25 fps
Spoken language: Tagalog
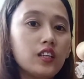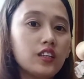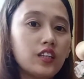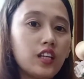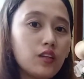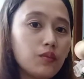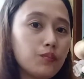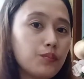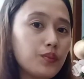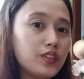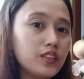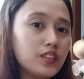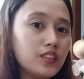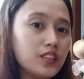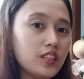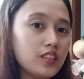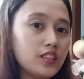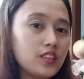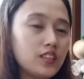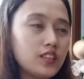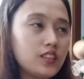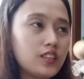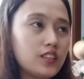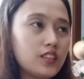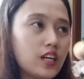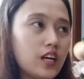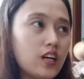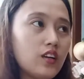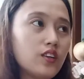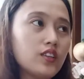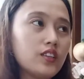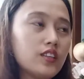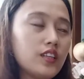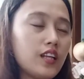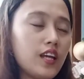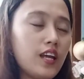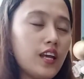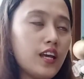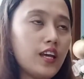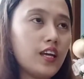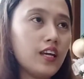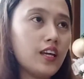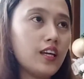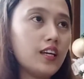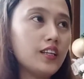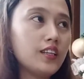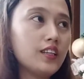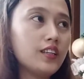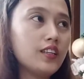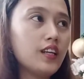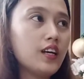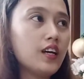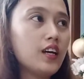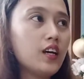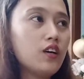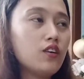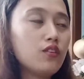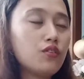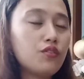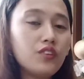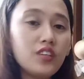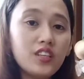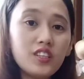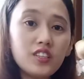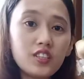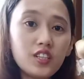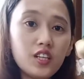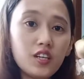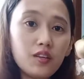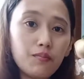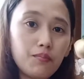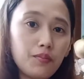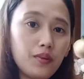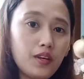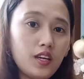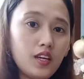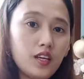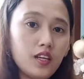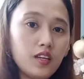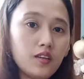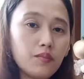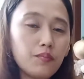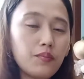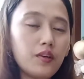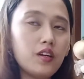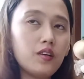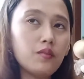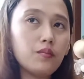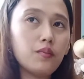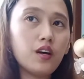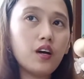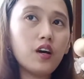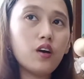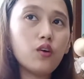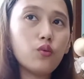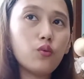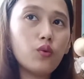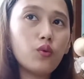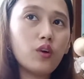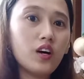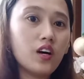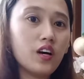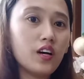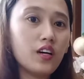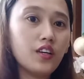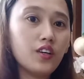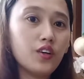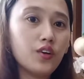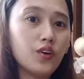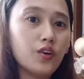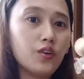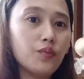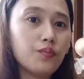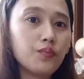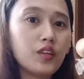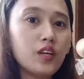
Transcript: 10% discount and free shipping para makakuha kayo.